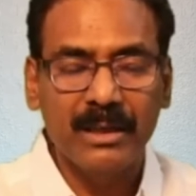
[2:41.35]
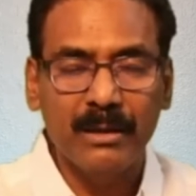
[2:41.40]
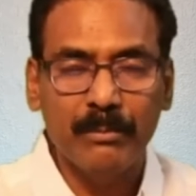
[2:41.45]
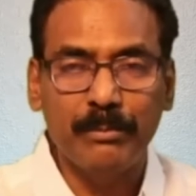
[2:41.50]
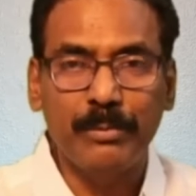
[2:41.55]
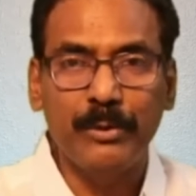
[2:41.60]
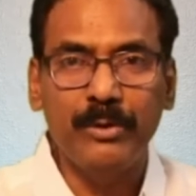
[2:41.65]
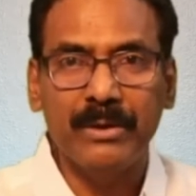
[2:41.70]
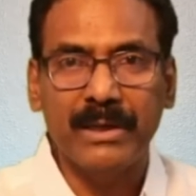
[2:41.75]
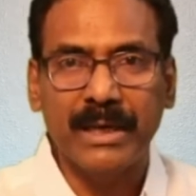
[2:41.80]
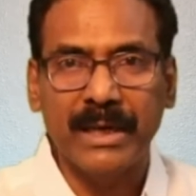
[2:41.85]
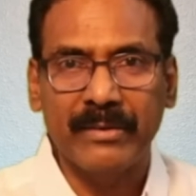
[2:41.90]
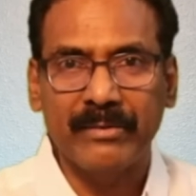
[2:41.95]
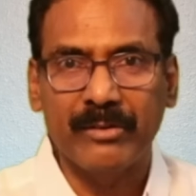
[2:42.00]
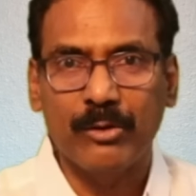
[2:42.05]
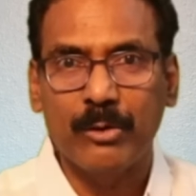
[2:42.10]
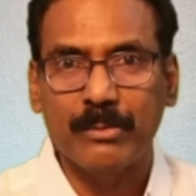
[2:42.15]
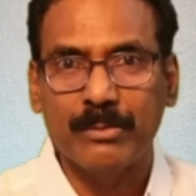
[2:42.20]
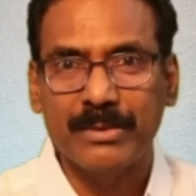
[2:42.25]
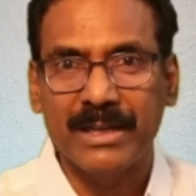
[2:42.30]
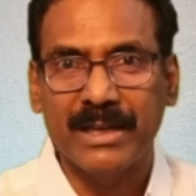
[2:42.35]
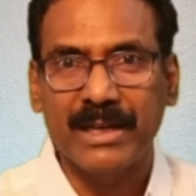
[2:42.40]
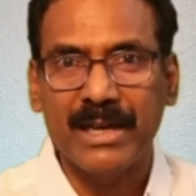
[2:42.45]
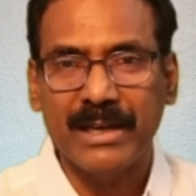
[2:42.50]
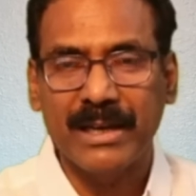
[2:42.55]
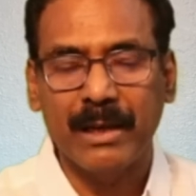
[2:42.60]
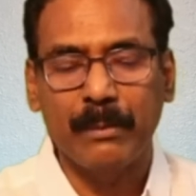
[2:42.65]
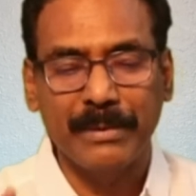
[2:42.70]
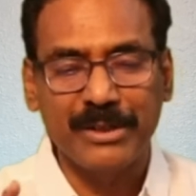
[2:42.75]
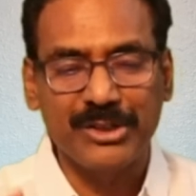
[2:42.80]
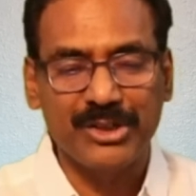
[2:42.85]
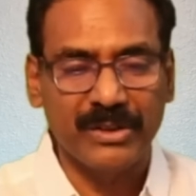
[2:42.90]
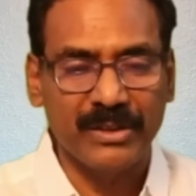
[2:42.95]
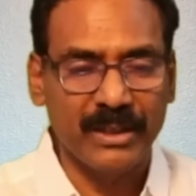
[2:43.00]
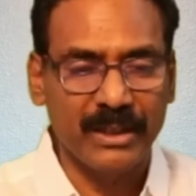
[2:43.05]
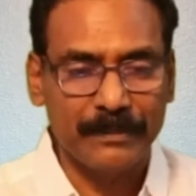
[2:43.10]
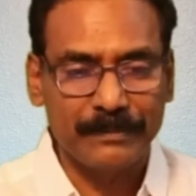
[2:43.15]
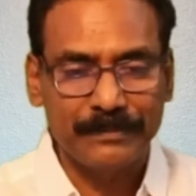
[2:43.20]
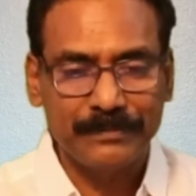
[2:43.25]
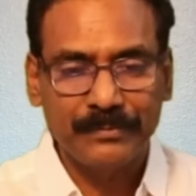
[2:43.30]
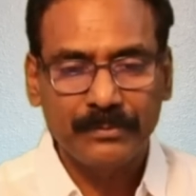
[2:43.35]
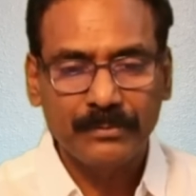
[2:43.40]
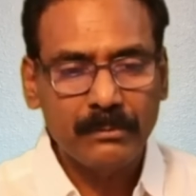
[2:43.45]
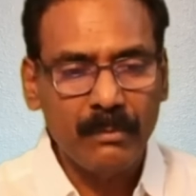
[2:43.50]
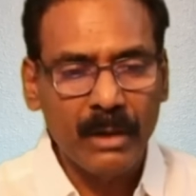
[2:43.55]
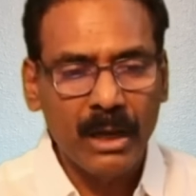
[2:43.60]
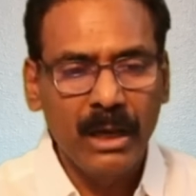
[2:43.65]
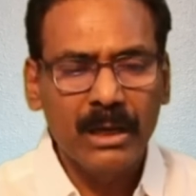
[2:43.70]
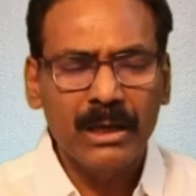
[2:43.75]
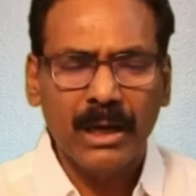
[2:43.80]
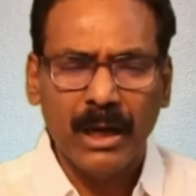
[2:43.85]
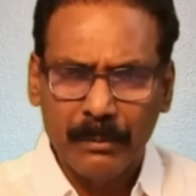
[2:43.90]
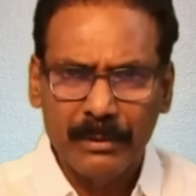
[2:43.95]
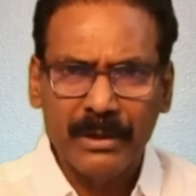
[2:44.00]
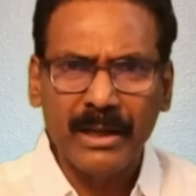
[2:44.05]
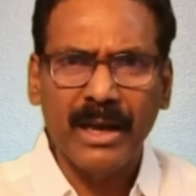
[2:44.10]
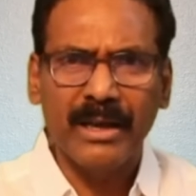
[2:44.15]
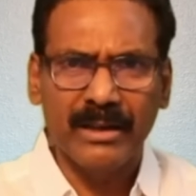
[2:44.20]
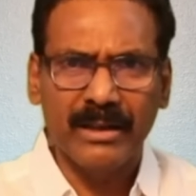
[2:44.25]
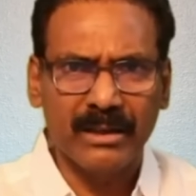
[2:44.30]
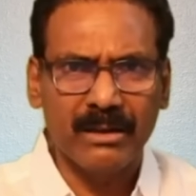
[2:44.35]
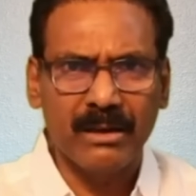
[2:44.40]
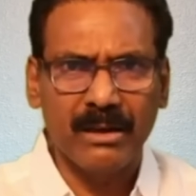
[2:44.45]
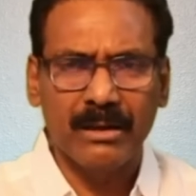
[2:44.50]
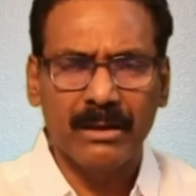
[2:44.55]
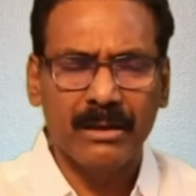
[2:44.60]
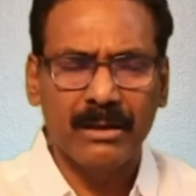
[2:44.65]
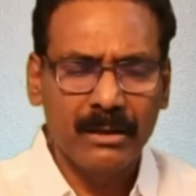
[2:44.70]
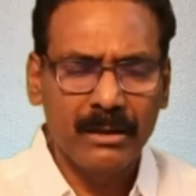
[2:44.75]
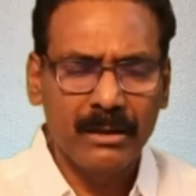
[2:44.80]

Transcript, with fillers: ఇప్పుడు కేంద్ర హోంశాఖ కల్పించింది కాబట్టి ఆయన ఇంకా